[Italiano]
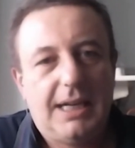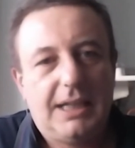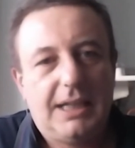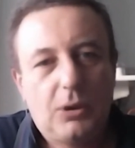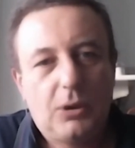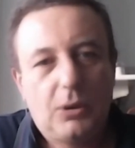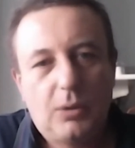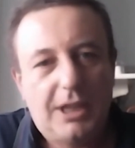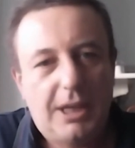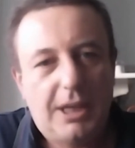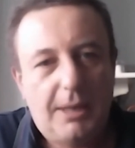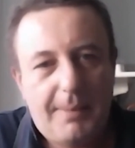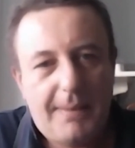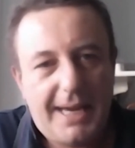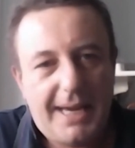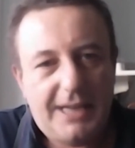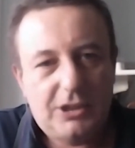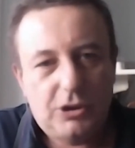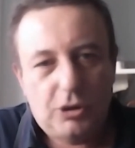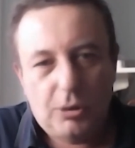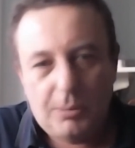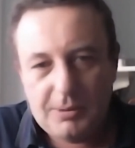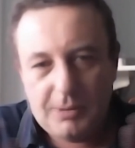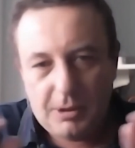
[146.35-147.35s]

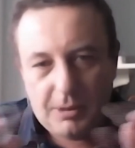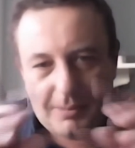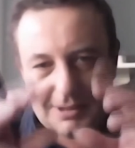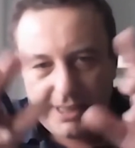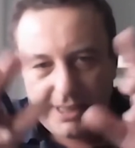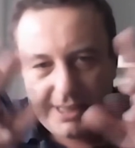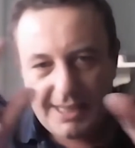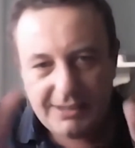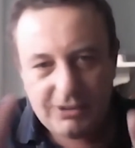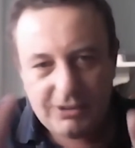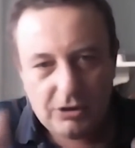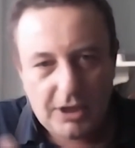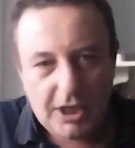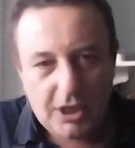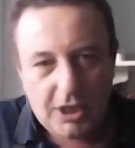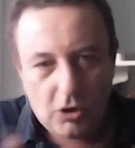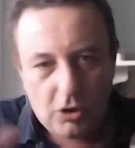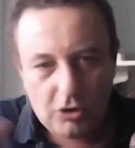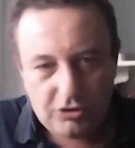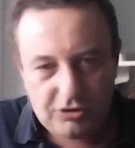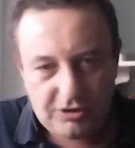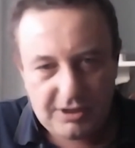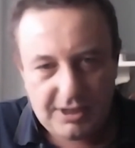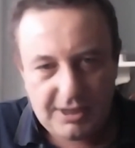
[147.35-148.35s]
l'inquinamento, praticamente la zona
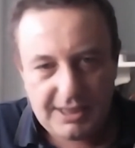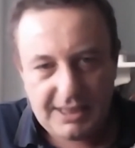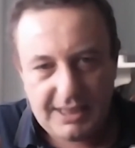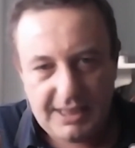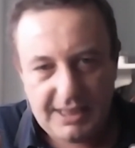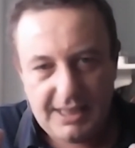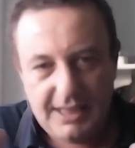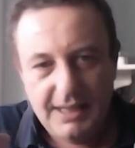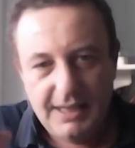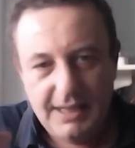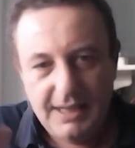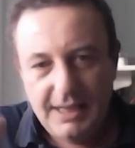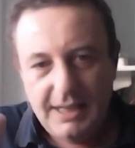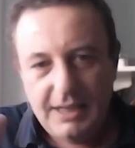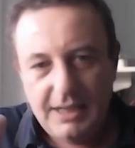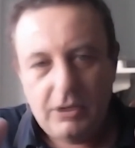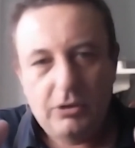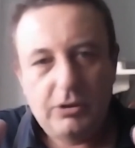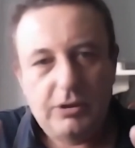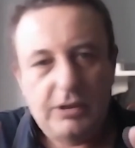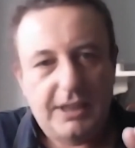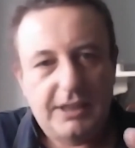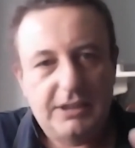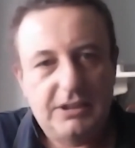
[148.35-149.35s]
rossa che
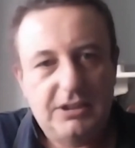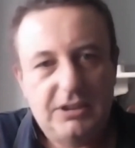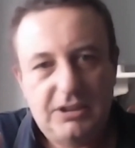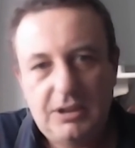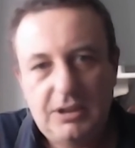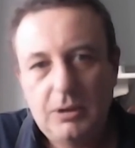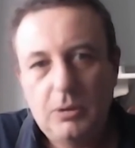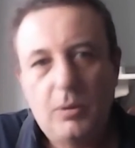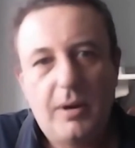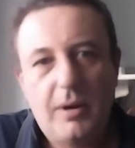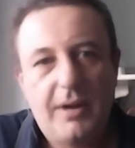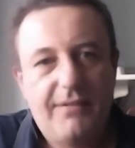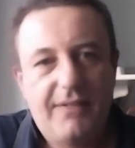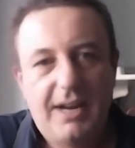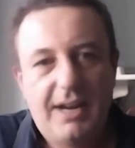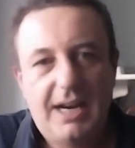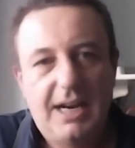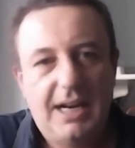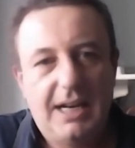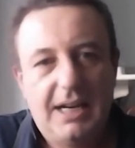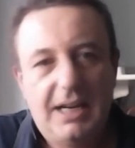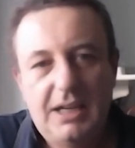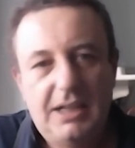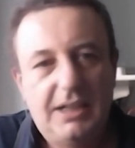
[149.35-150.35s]

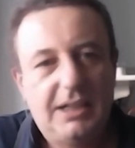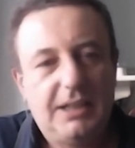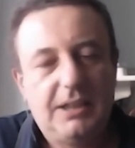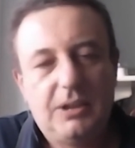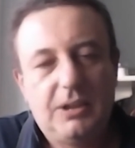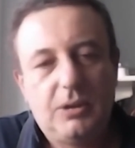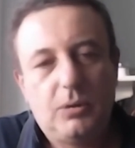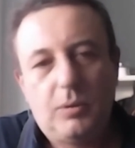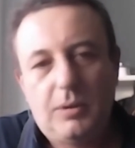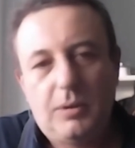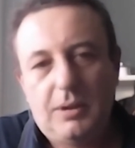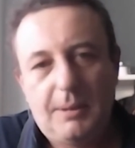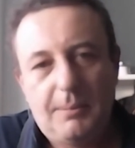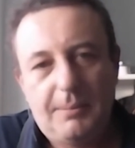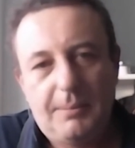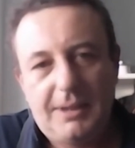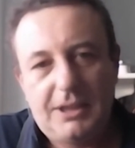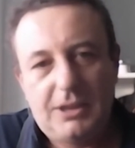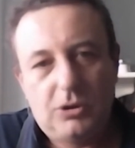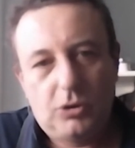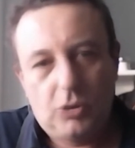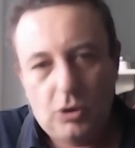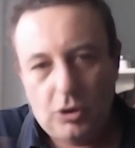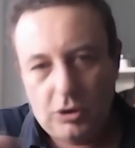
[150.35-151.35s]
contraddistingueva
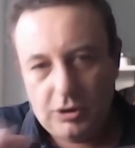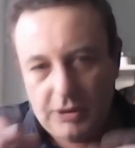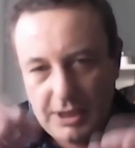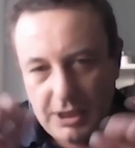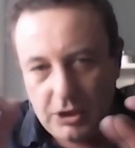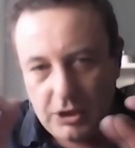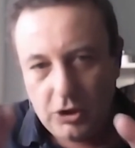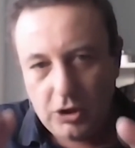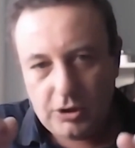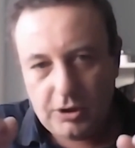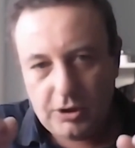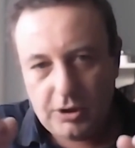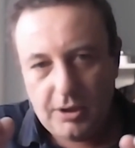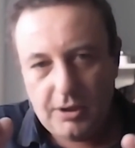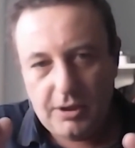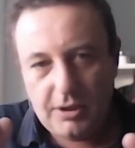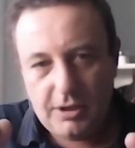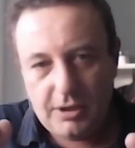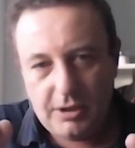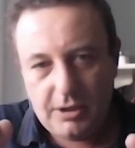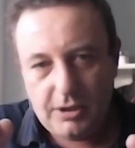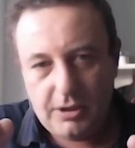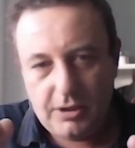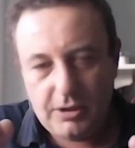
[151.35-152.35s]
l'inquinamento nel nord
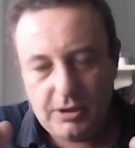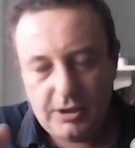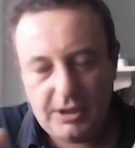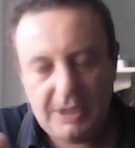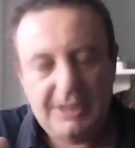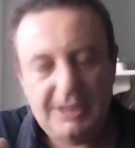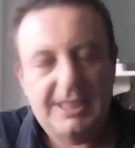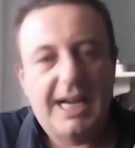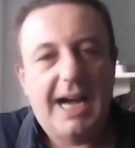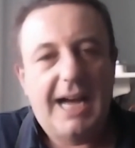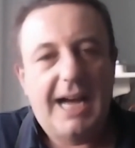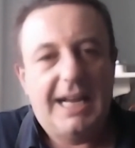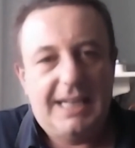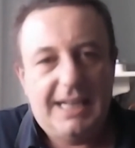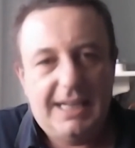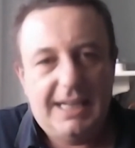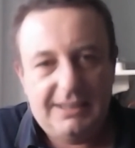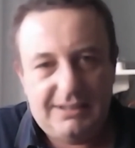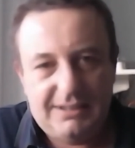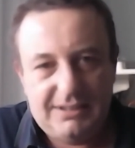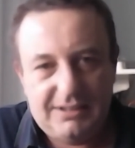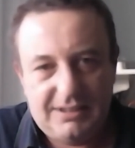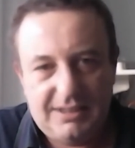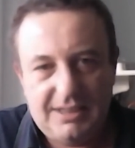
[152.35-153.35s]
eh,
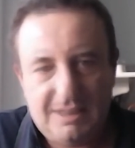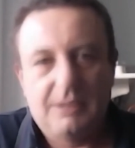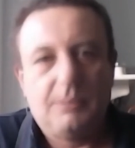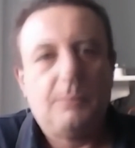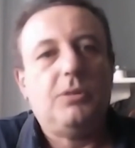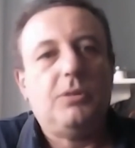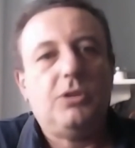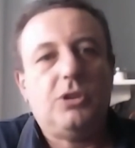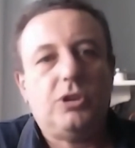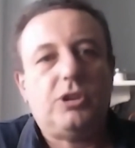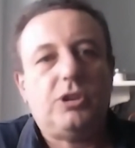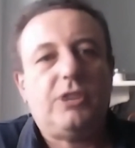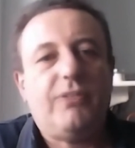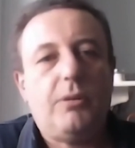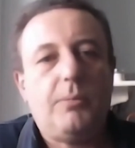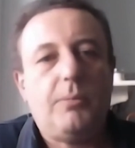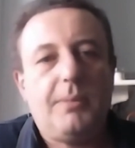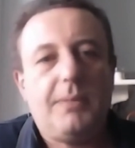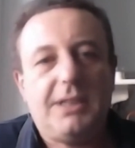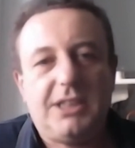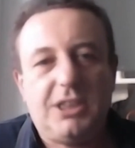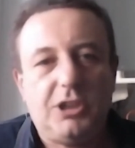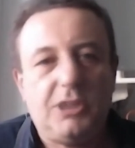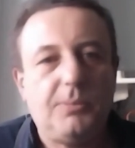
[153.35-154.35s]
Italia, si sia
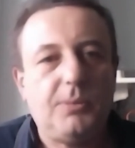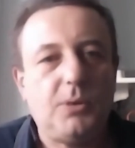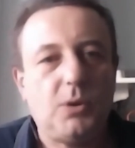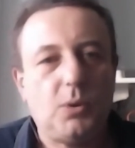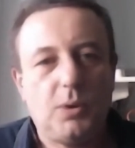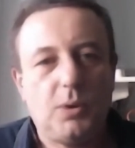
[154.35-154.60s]
notevolmente